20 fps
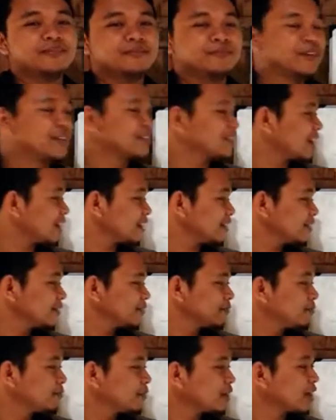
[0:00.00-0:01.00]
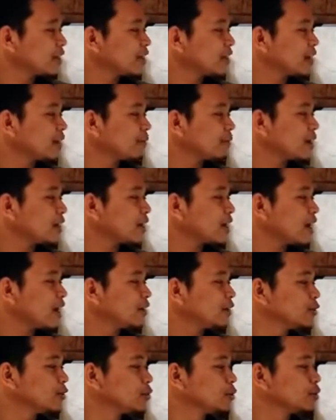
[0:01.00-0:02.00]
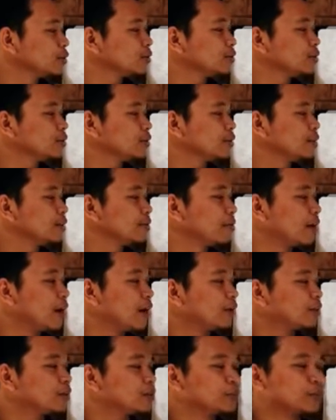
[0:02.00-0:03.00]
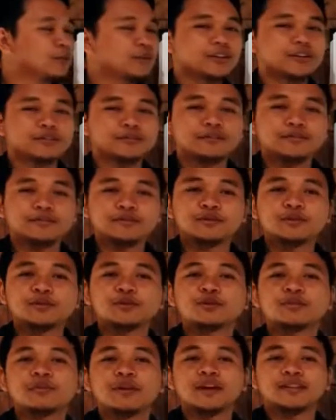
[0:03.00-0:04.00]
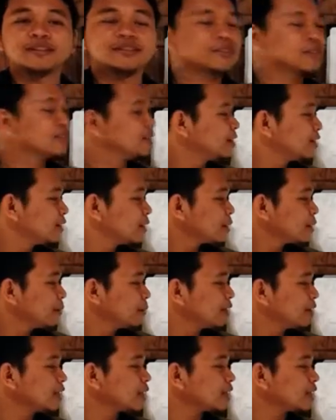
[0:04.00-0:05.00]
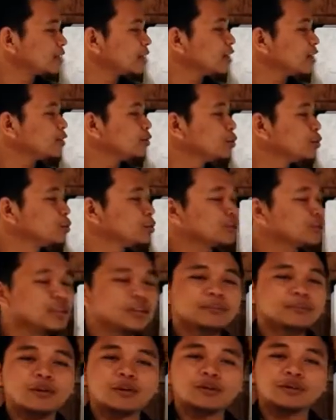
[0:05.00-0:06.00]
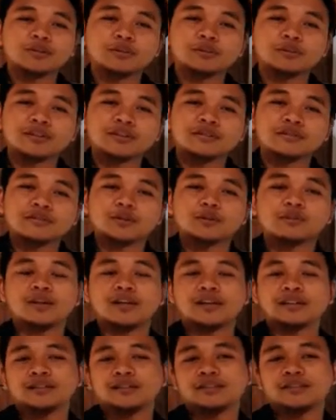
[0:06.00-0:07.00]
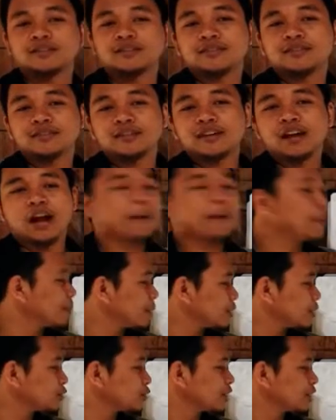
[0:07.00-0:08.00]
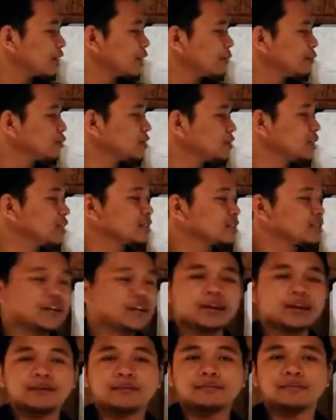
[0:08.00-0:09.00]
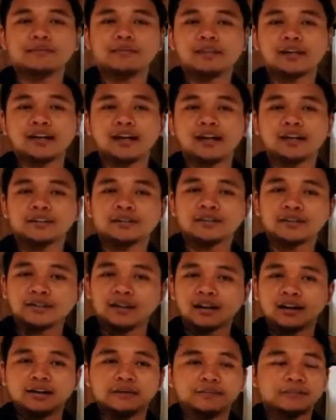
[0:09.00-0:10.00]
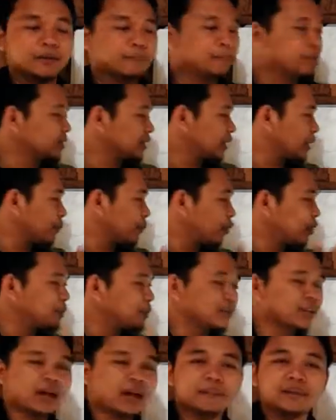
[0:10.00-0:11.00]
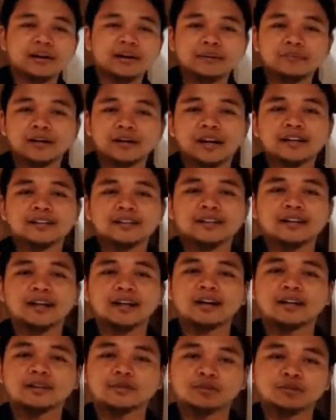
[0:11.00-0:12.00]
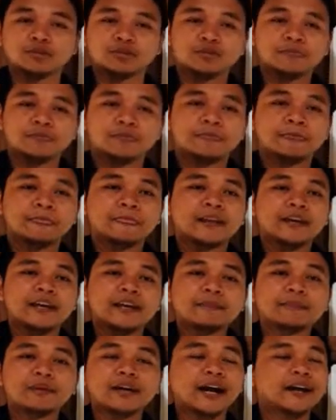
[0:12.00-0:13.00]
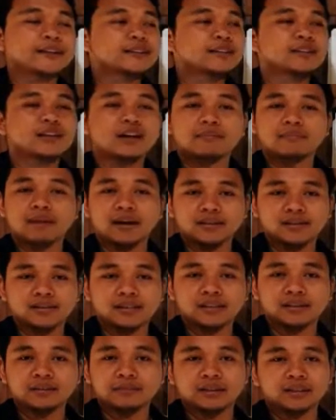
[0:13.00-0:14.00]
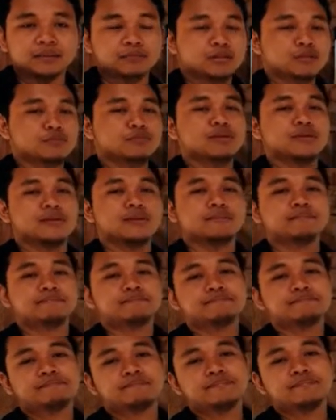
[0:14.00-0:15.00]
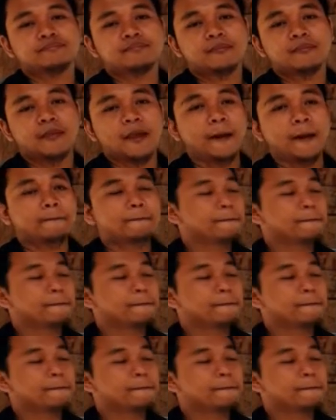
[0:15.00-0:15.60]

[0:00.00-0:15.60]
Biasa kan? Merayak perayaan HUT Hima Otomotif 17. Peringatan HUT Hima Otomotif 17. Apa maksud saya kemudian saya memberikan hal yang pertama poin pertama ini berkaitan dengan ini? Ini berkaitan dengan mindset teman-teman semuanya. Ya.